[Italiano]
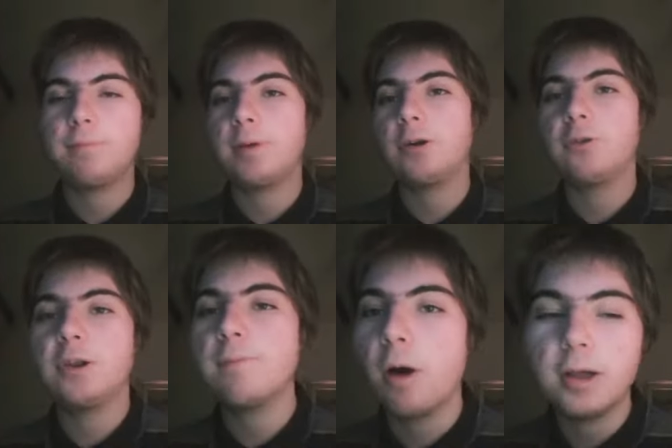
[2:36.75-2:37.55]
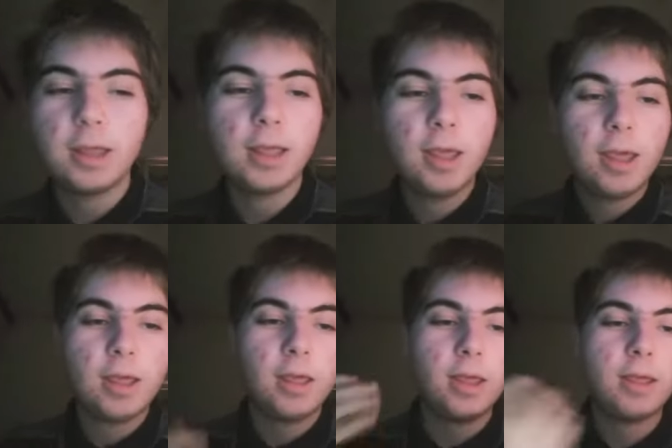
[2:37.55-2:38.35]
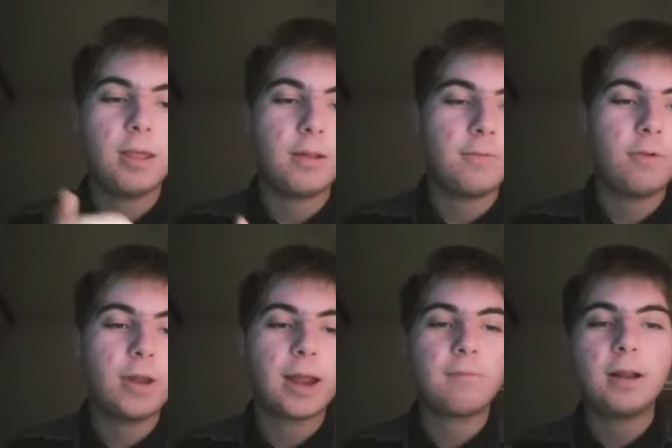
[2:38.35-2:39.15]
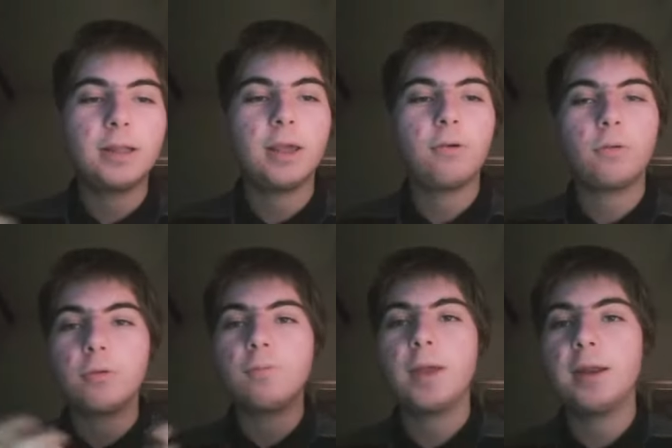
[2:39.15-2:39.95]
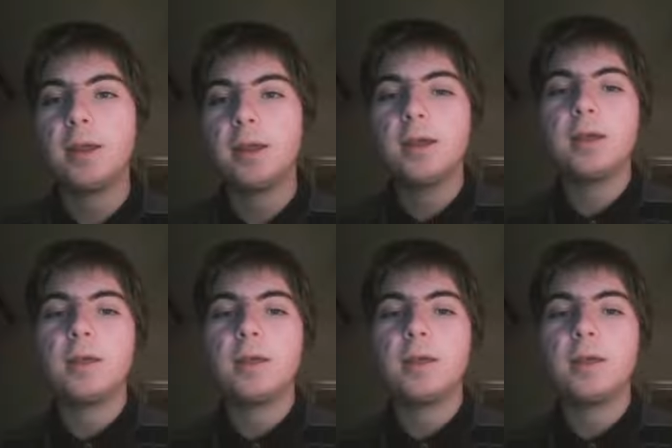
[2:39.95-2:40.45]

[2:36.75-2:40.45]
per così poi eh, sfondare qualche contropiede